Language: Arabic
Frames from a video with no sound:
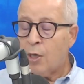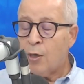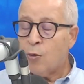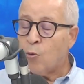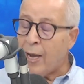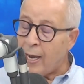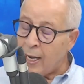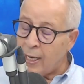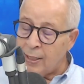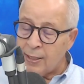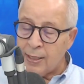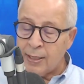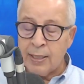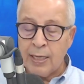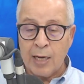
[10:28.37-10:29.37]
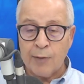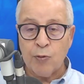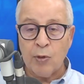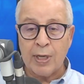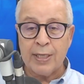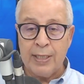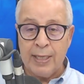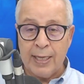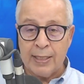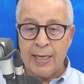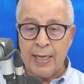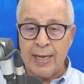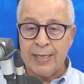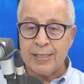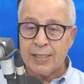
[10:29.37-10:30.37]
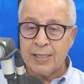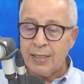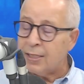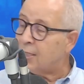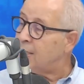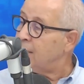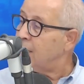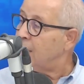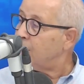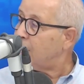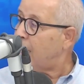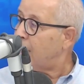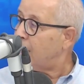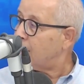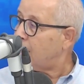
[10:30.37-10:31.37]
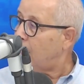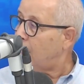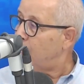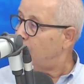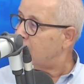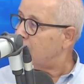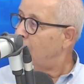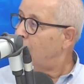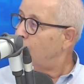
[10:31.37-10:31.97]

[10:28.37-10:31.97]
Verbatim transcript: وايضا نعرف القياده السياسيه نتاع حركه حماس